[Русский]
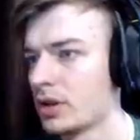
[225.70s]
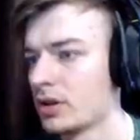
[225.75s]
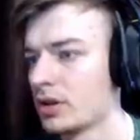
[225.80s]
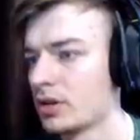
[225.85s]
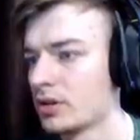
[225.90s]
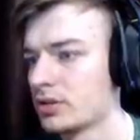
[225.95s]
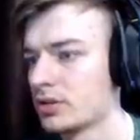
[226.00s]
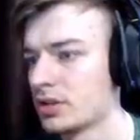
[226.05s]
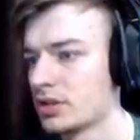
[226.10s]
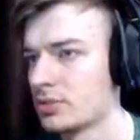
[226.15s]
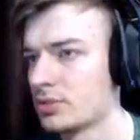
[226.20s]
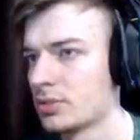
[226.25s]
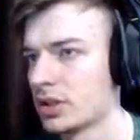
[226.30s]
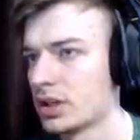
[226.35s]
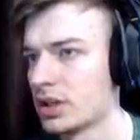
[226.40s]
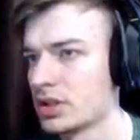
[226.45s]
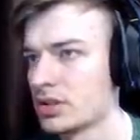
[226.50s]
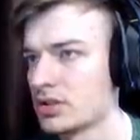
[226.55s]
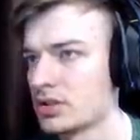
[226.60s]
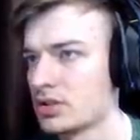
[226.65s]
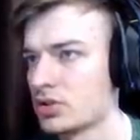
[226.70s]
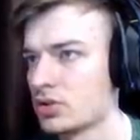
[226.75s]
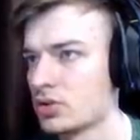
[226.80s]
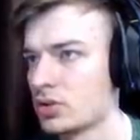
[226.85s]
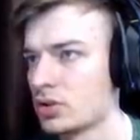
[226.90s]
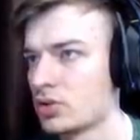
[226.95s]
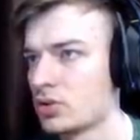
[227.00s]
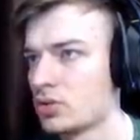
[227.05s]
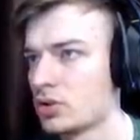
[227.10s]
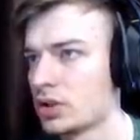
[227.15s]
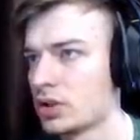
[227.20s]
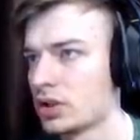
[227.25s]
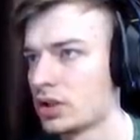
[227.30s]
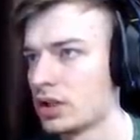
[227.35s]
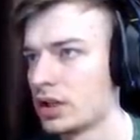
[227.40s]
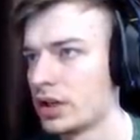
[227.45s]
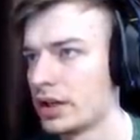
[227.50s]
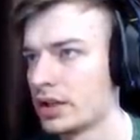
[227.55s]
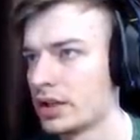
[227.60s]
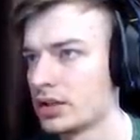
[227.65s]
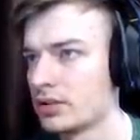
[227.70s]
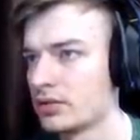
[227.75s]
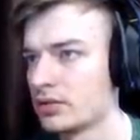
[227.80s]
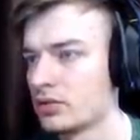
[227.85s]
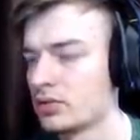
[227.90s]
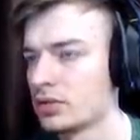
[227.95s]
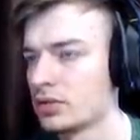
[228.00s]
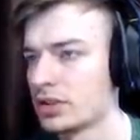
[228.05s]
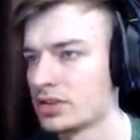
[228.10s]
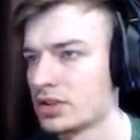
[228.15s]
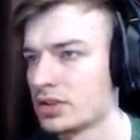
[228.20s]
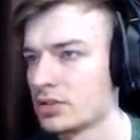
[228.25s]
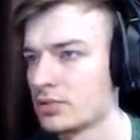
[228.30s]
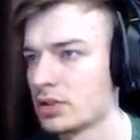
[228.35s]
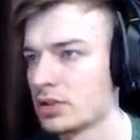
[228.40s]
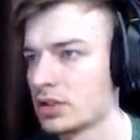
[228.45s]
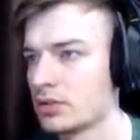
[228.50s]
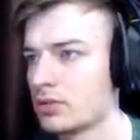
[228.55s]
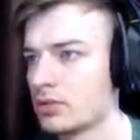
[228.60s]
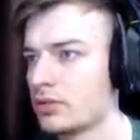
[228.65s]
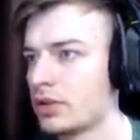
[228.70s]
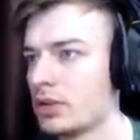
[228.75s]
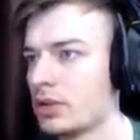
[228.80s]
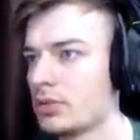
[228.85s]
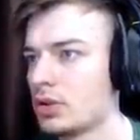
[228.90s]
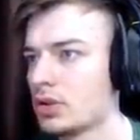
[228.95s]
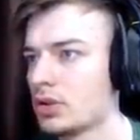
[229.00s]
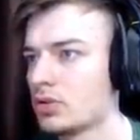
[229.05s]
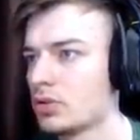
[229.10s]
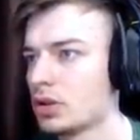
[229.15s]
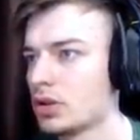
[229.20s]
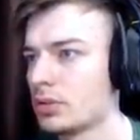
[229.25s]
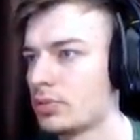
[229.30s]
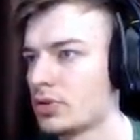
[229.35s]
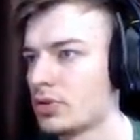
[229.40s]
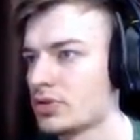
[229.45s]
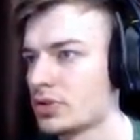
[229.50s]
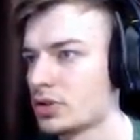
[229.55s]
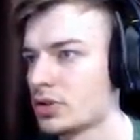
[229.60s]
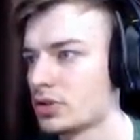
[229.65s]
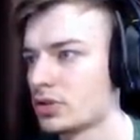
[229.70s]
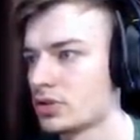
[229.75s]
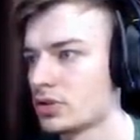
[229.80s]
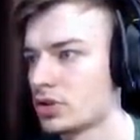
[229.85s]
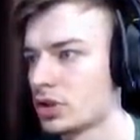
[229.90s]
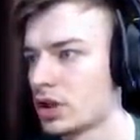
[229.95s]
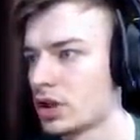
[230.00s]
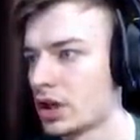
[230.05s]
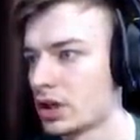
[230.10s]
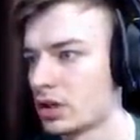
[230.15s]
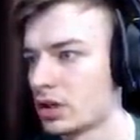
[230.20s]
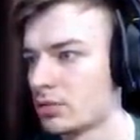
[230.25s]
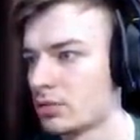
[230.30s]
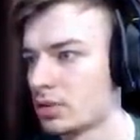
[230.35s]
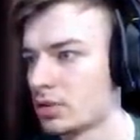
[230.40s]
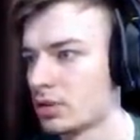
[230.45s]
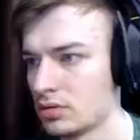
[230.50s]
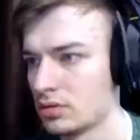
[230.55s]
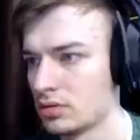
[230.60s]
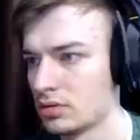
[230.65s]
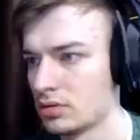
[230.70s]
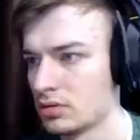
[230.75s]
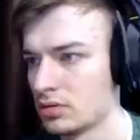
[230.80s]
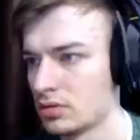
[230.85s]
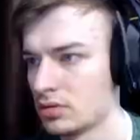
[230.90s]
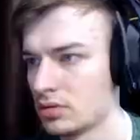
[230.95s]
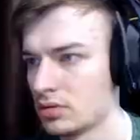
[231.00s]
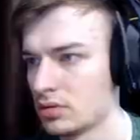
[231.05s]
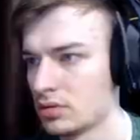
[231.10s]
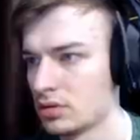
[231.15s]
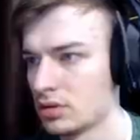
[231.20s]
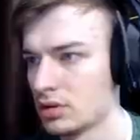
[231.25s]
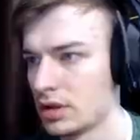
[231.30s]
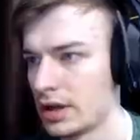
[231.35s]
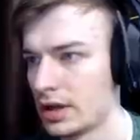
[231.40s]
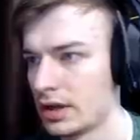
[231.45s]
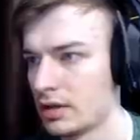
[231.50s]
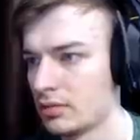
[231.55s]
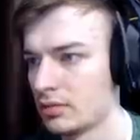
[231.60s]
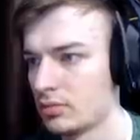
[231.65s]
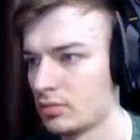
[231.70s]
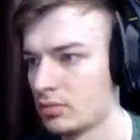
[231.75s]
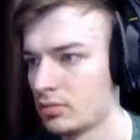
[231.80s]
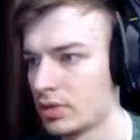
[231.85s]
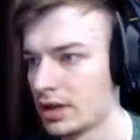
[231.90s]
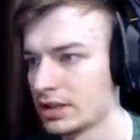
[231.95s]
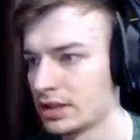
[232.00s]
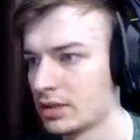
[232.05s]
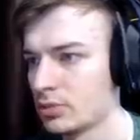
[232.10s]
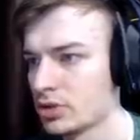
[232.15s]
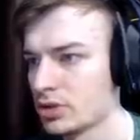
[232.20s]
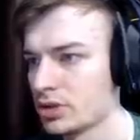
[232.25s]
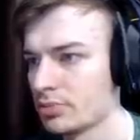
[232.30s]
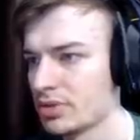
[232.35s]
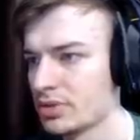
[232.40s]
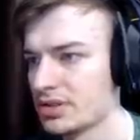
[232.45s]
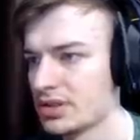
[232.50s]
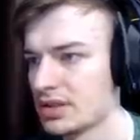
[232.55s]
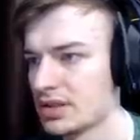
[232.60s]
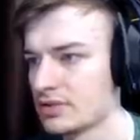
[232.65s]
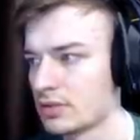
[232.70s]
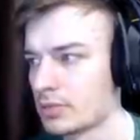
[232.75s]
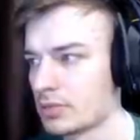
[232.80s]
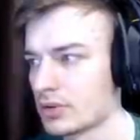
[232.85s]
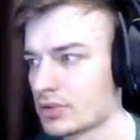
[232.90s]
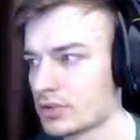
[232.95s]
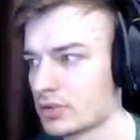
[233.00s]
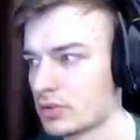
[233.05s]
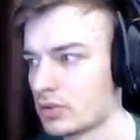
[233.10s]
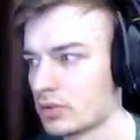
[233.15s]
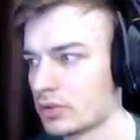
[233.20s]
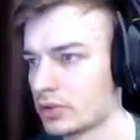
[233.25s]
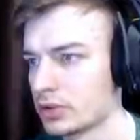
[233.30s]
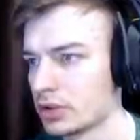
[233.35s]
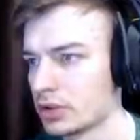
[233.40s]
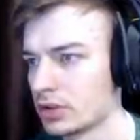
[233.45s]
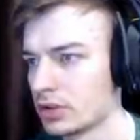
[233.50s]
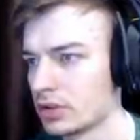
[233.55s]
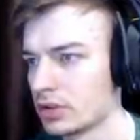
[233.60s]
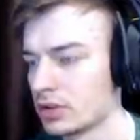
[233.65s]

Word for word: Кстати, мне кажется, что игруха для этого, ну, так скажем, для того времени, но она просто шикарная была. А как-то можно присесть вопрос? О, вот она.